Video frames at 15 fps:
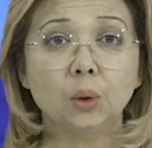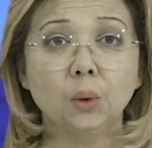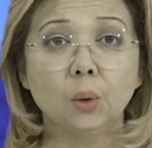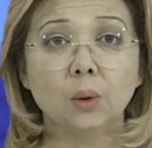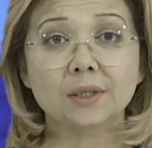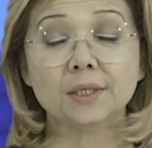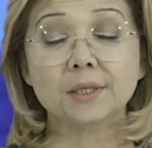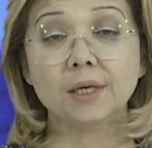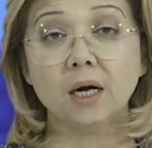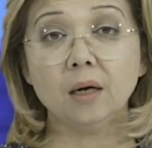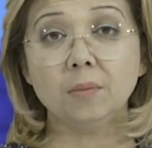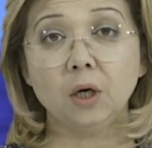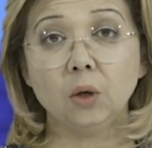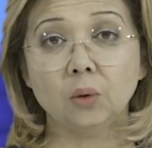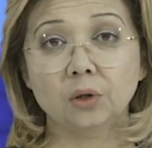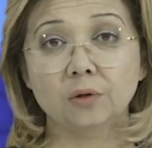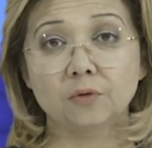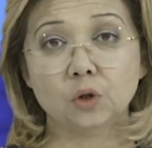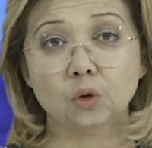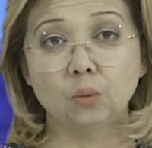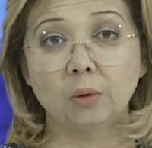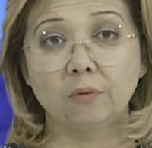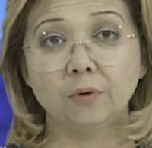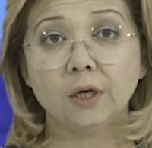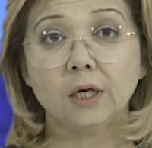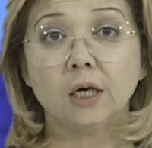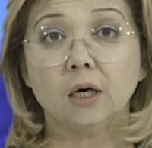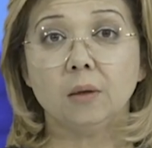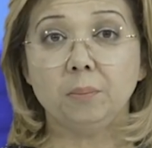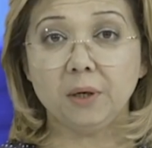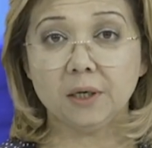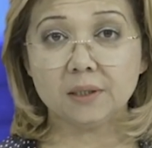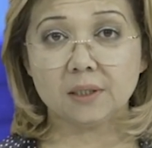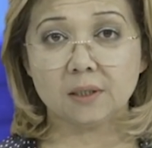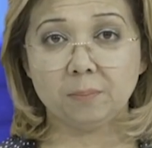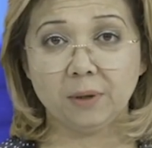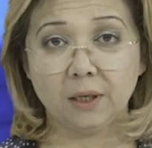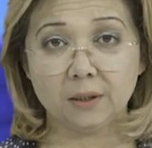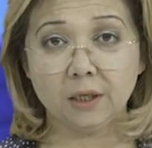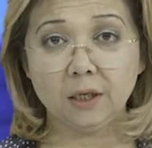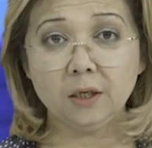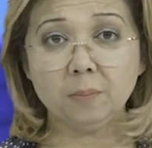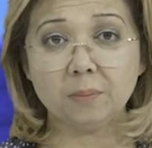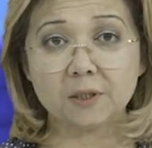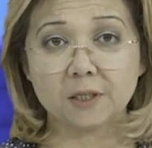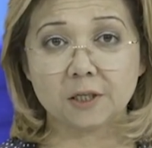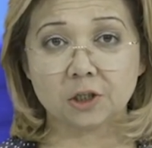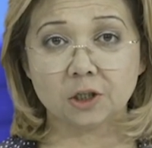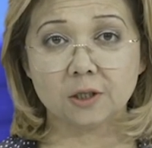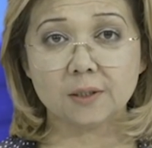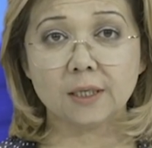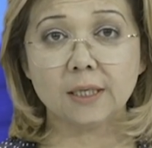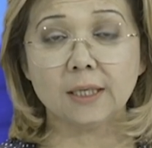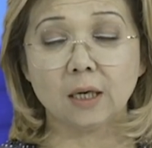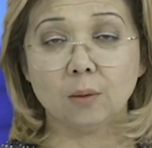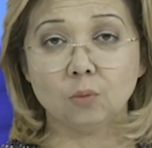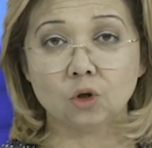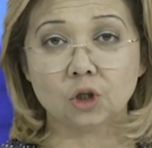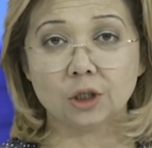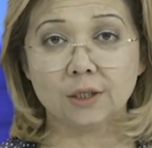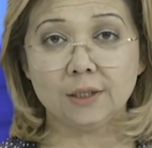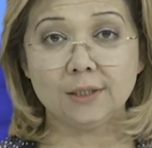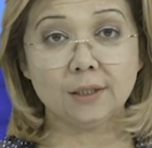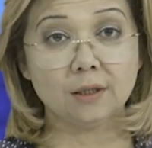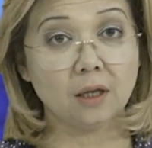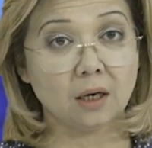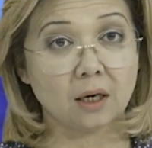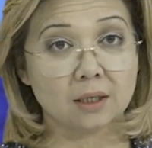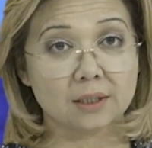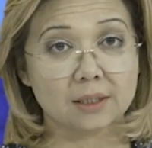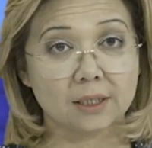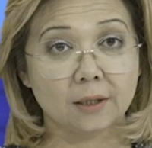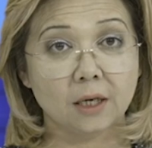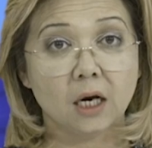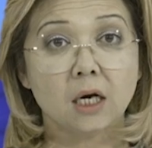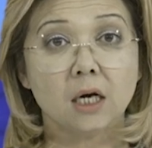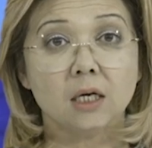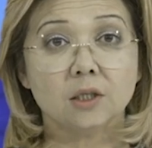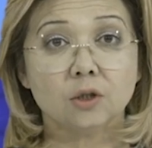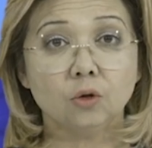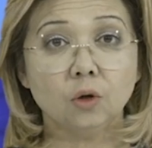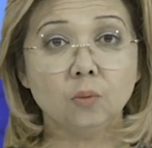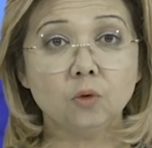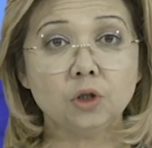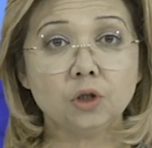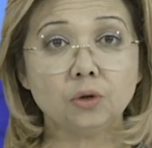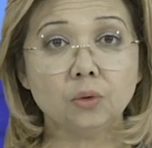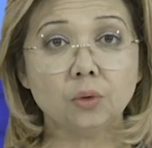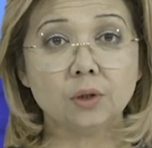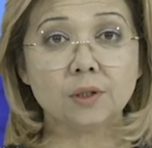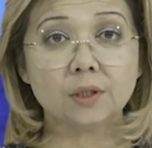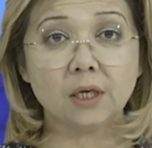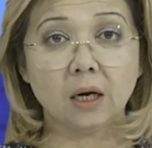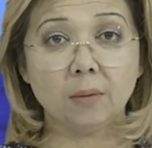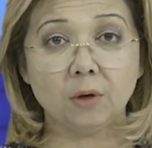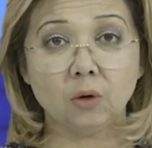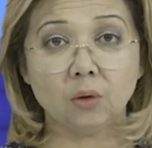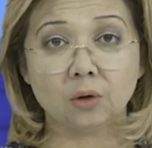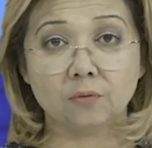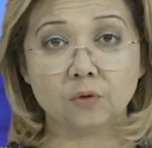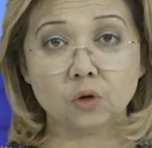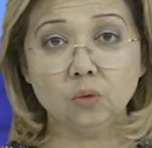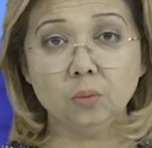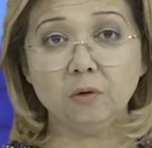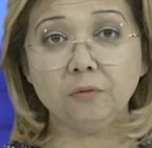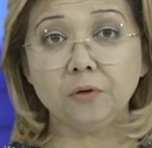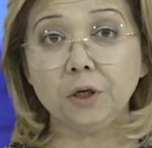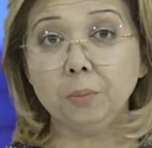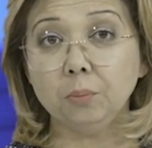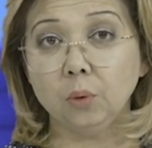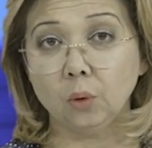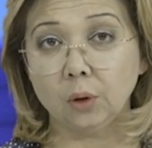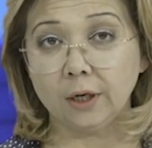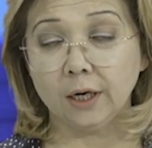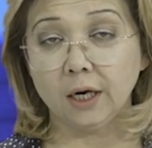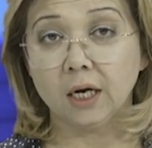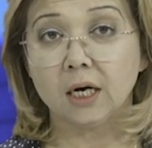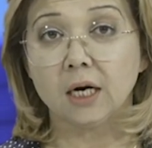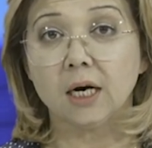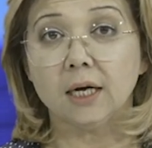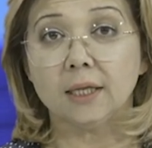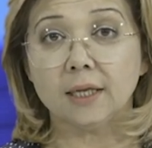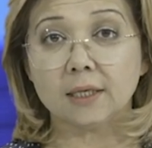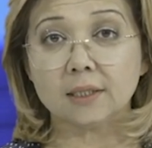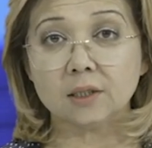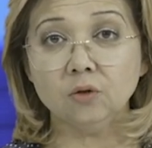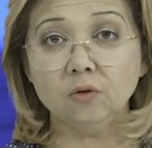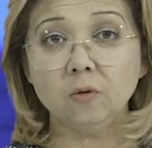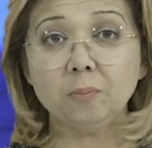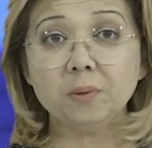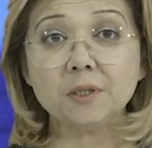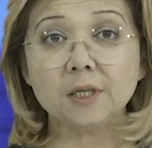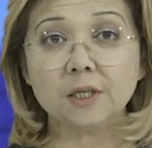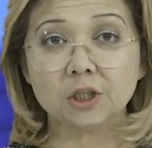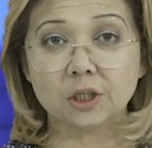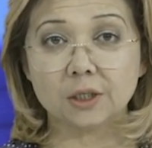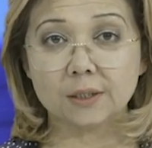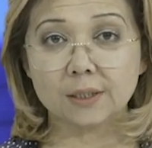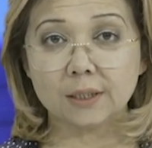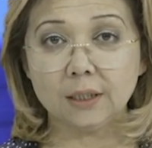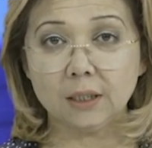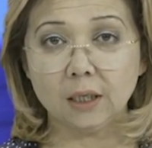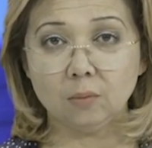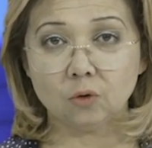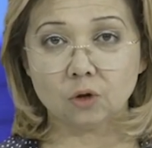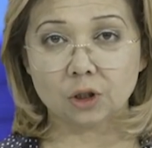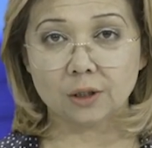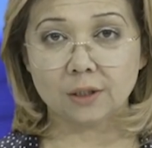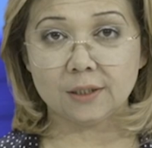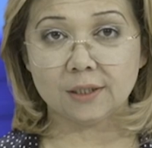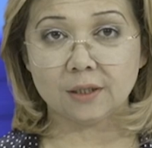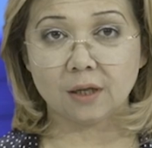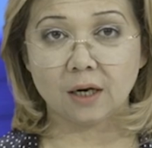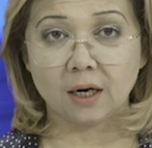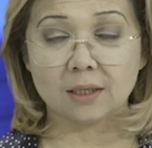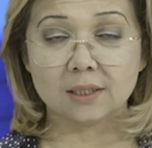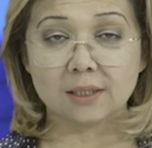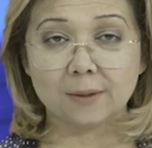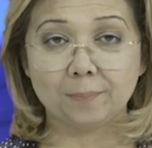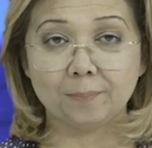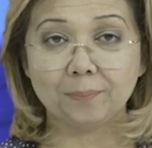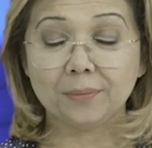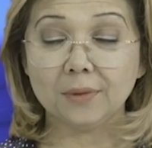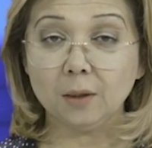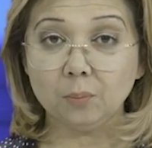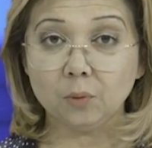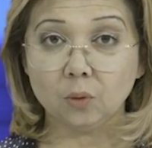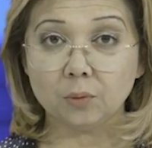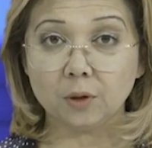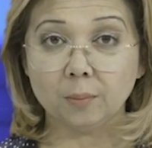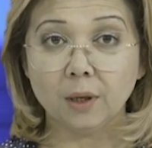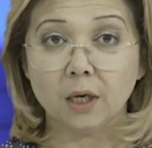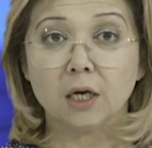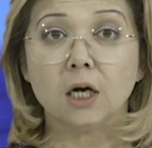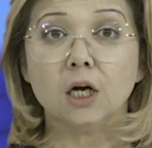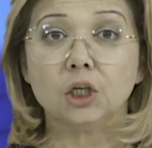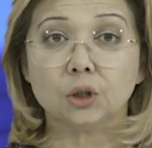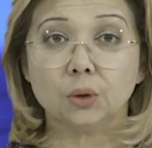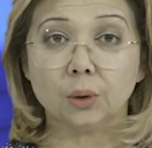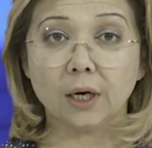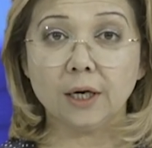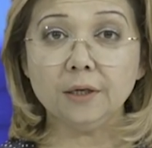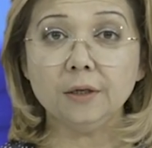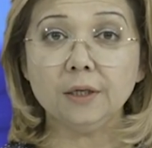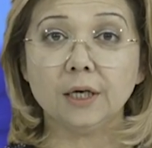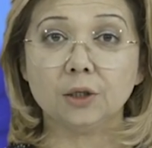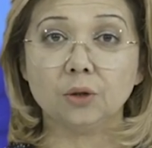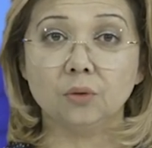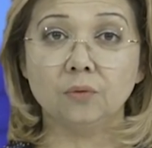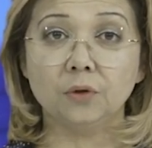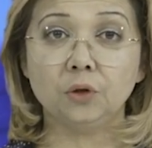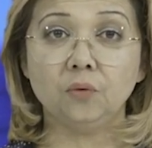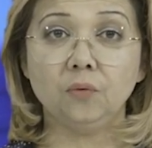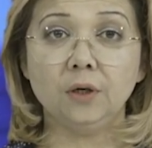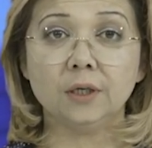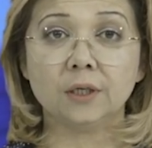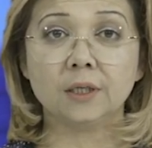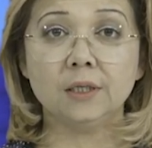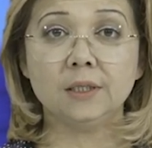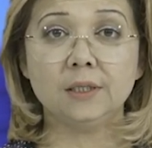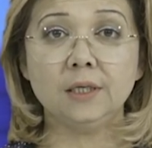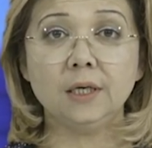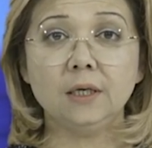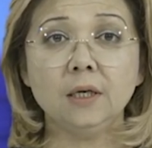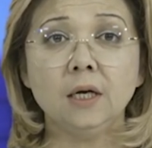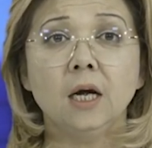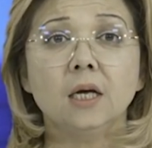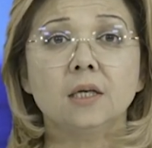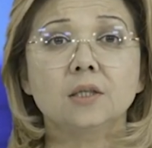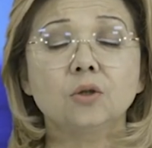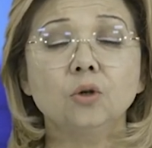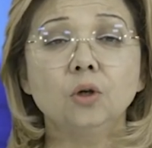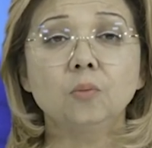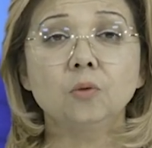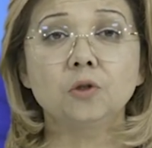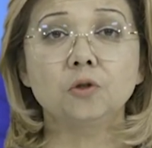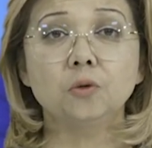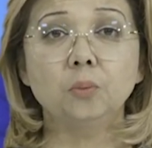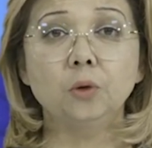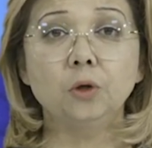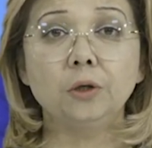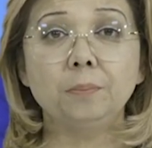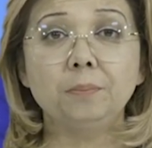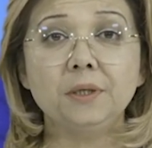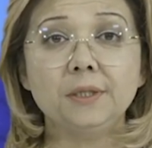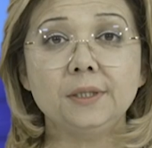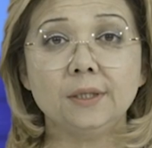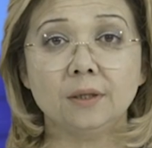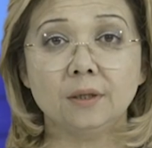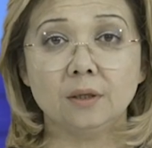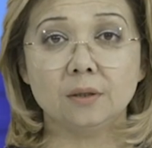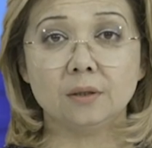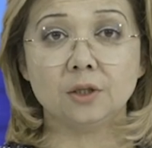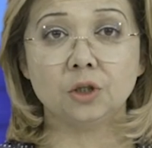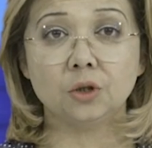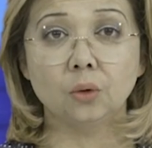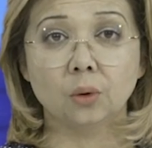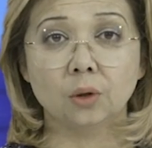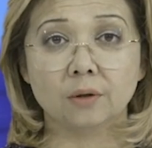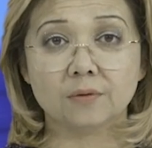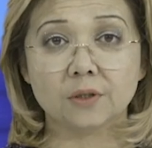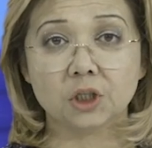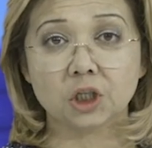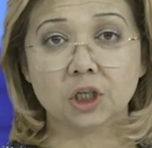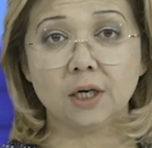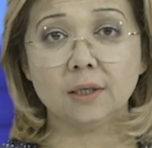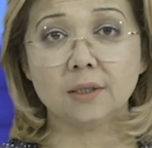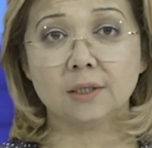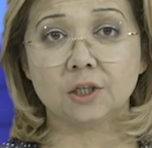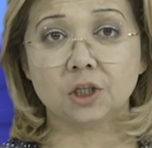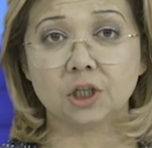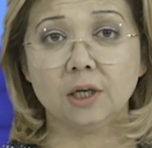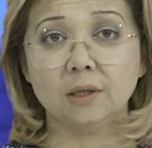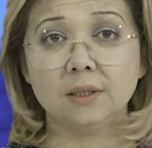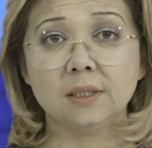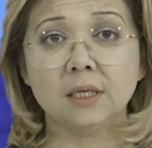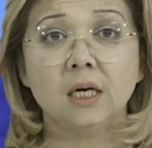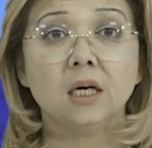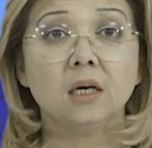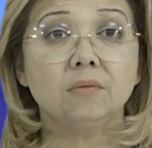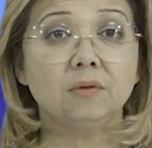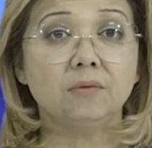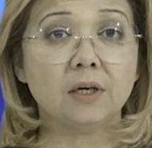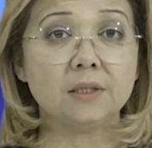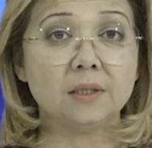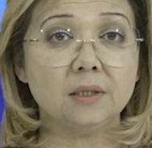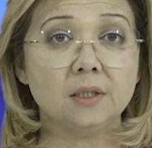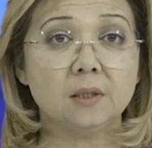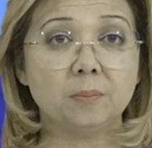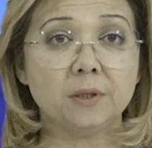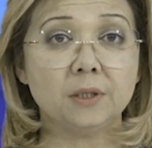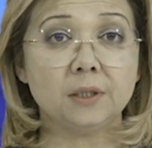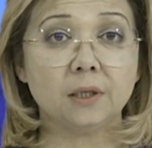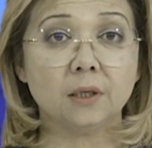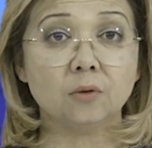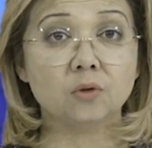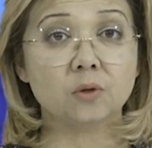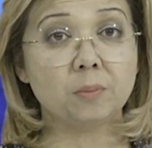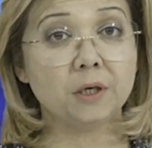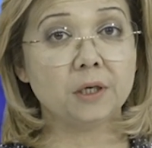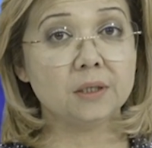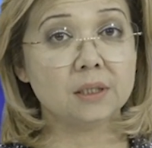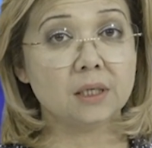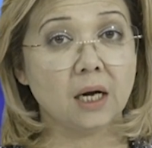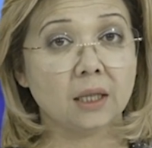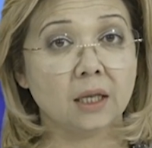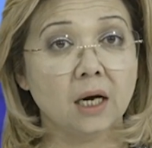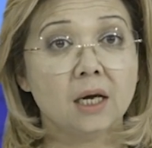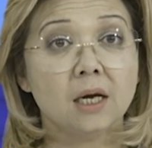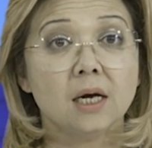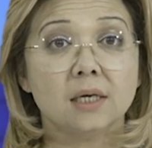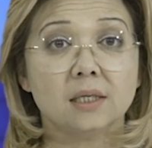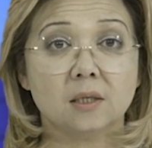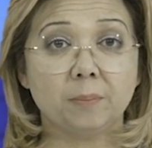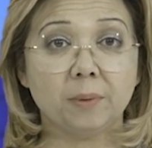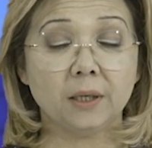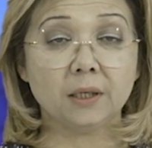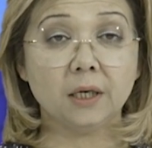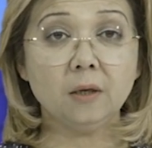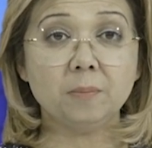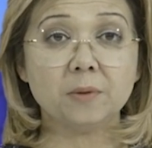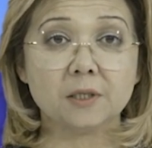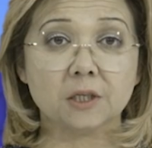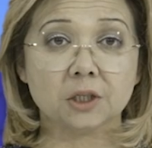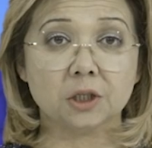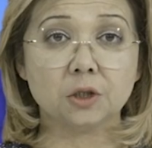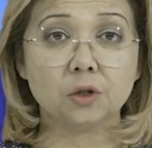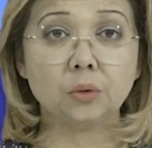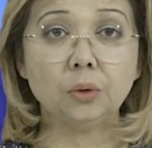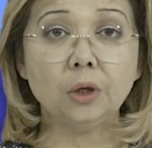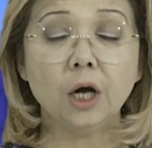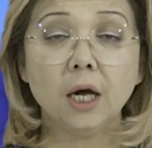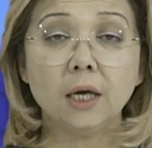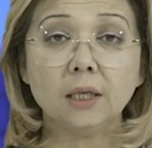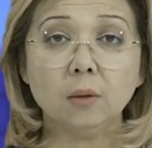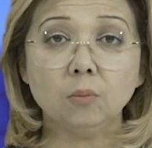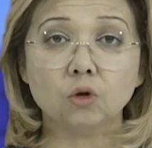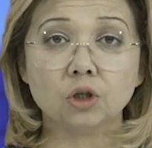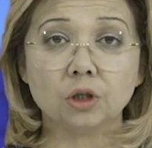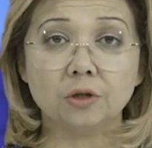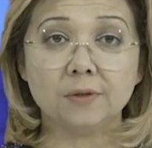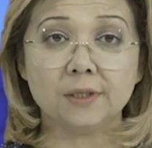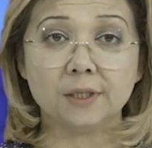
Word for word: до 100 миллионов суммов без заполнения пассажирской таможенной декларации стоимостью 100 миллионов суммов и более на основе пассажирской таможенной декларации. Напомним, что ранее готовые ювелирные изделия стоимостью более 5000 долларов США разрешалось вывозить за пределы Узбекистана, заполняя пассажирскую таможенную